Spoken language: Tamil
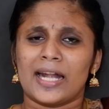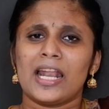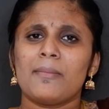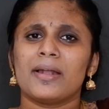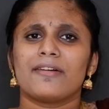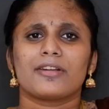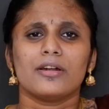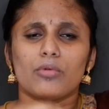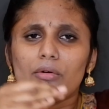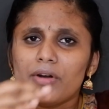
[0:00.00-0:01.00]
அண்ணாமலை
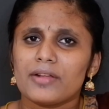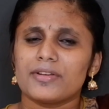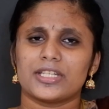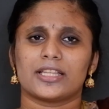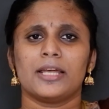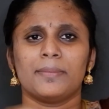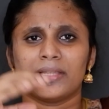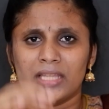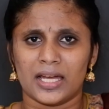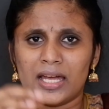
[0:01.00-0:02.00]
அவர்கள் ஒவ்வொரு
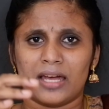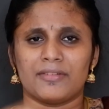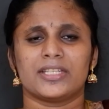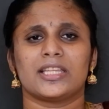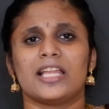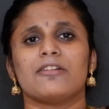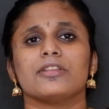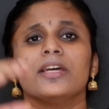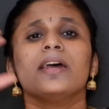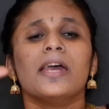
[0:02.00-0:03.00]
விஷயத்திலையும் இந்த விஷயத்தை
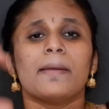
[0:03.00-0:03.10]
தான் வந்து